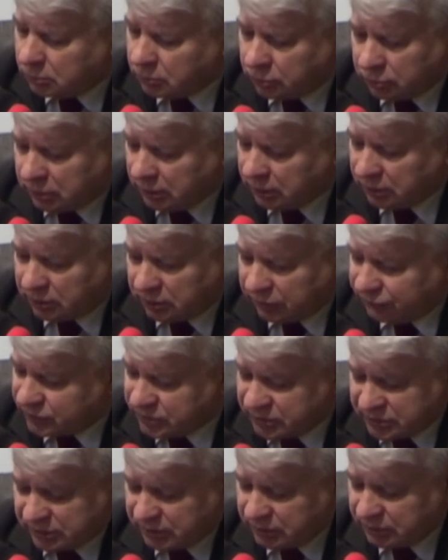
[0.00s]
tutaj tych
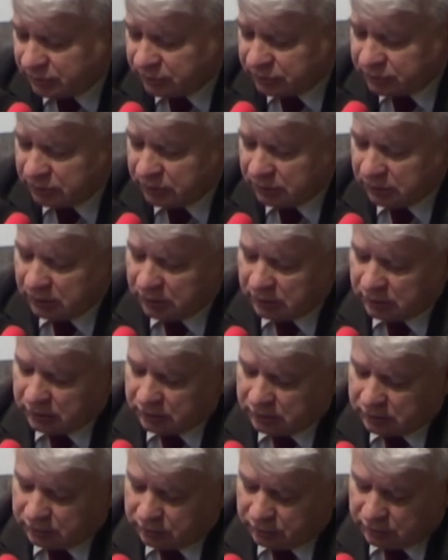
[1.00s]
wszystkich, którzy
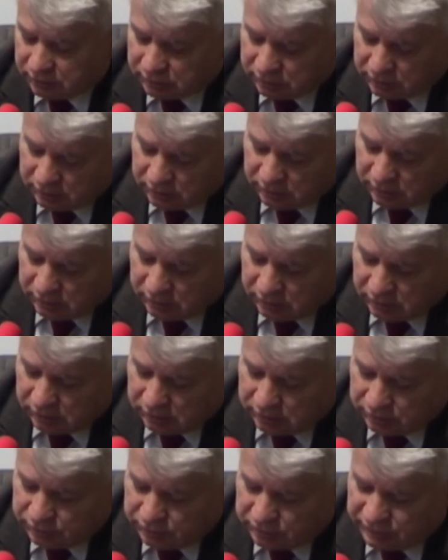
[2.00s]
których,
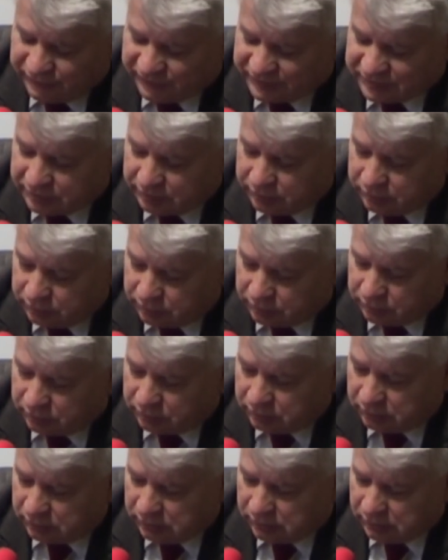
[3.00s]
którzy
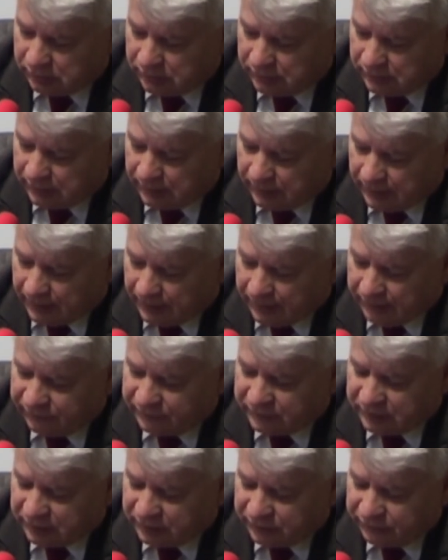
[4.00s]
kwestionują mm,
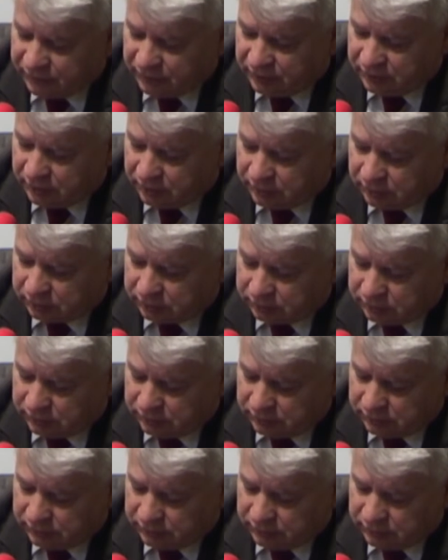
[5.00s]
w tej chwili, no,
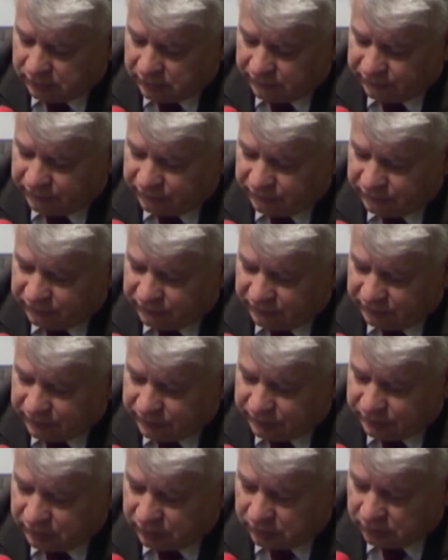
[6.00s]

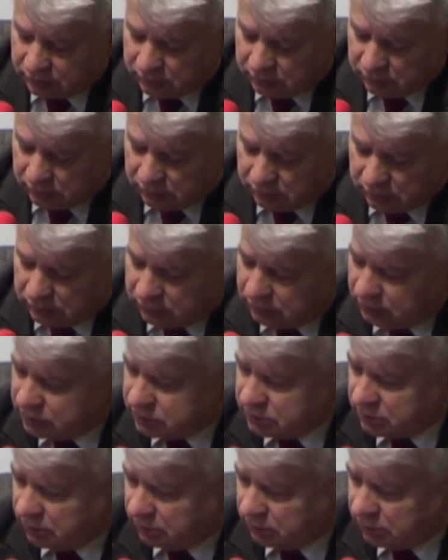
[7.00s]
nawoływałbym do, do
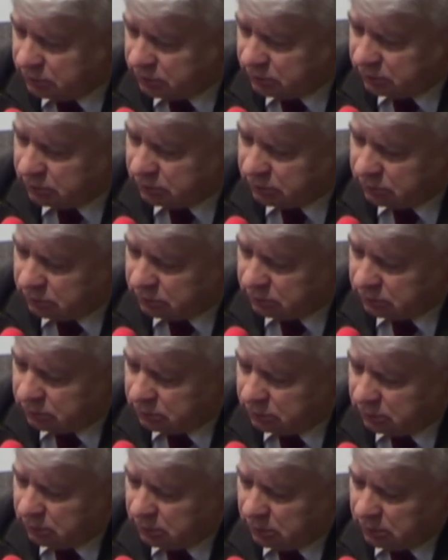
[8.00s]
rozsądku.
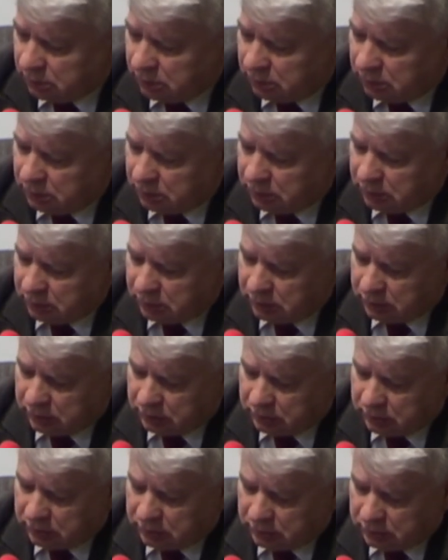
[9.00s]

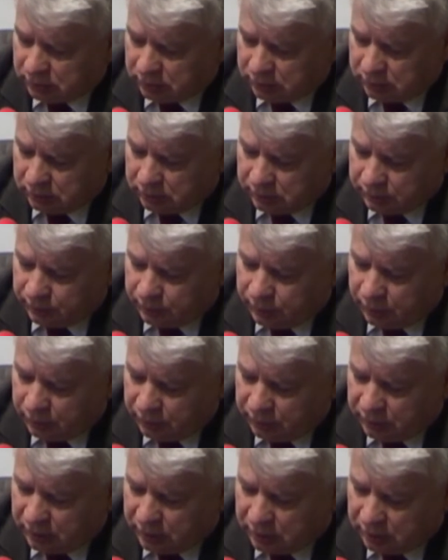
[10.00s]
E,
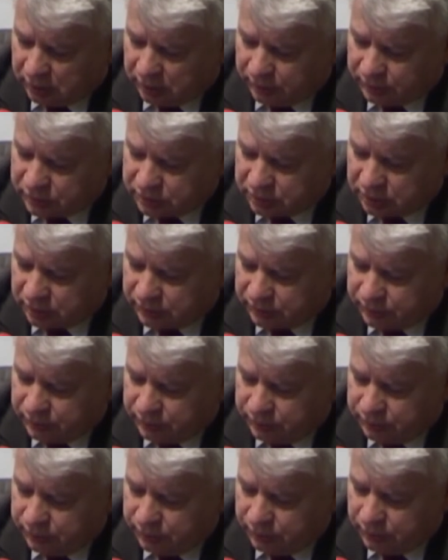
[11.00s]
polityka nie może
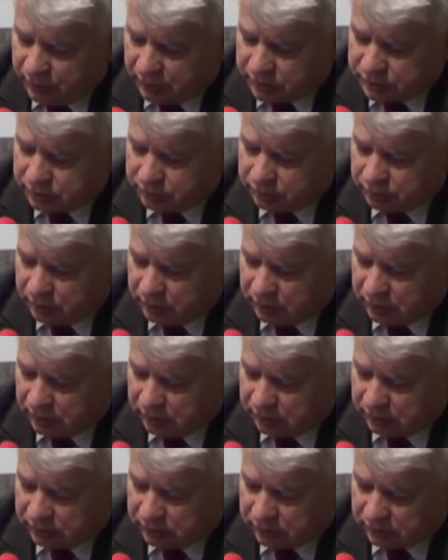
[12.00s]
brać górę
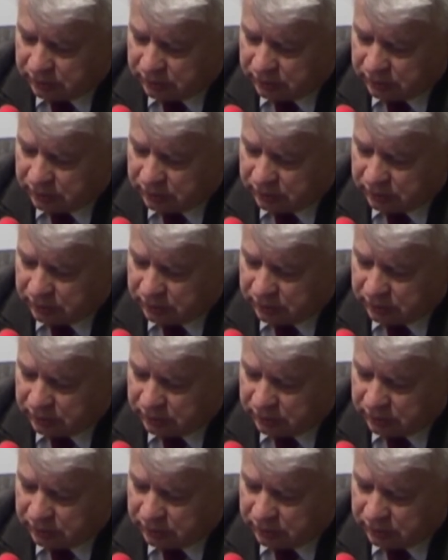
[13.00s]
nad